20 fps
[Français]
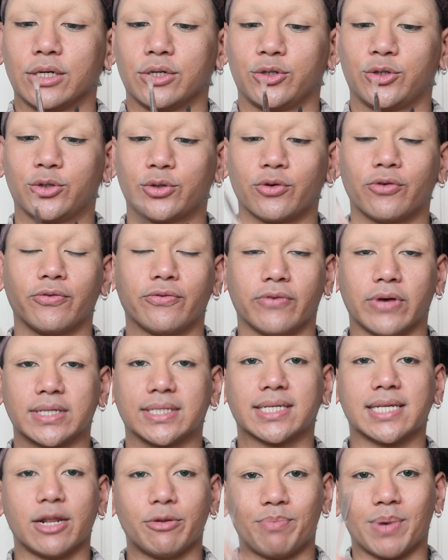Je trouve
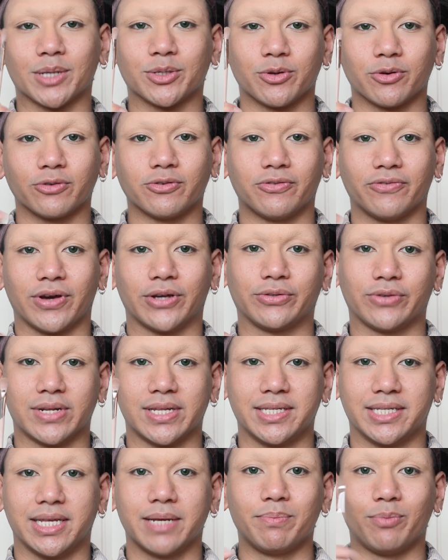c'est le pinceau qu'on va
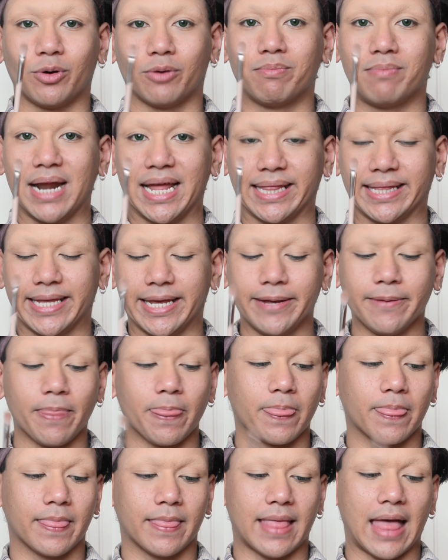utiliser pour blender.
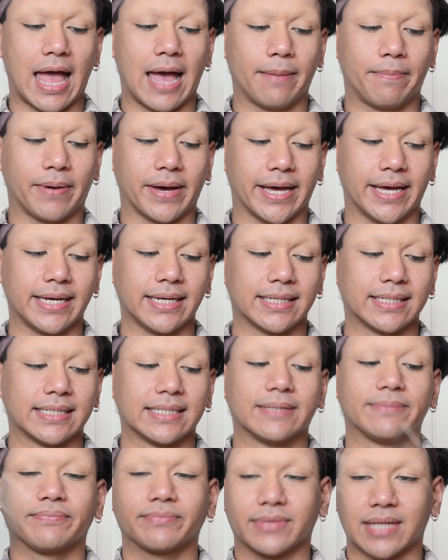Après,
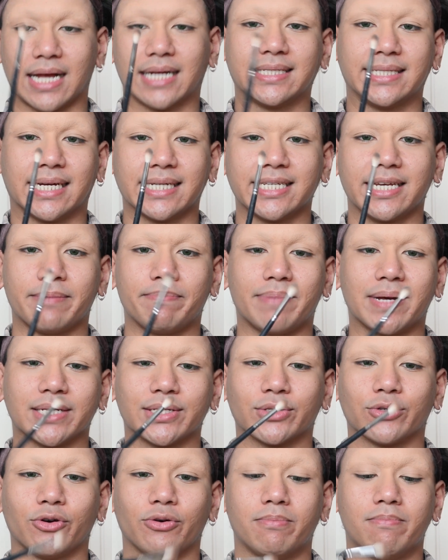un dernier
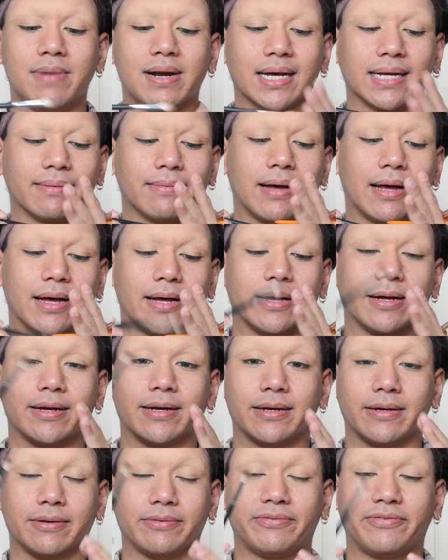pinceau euh,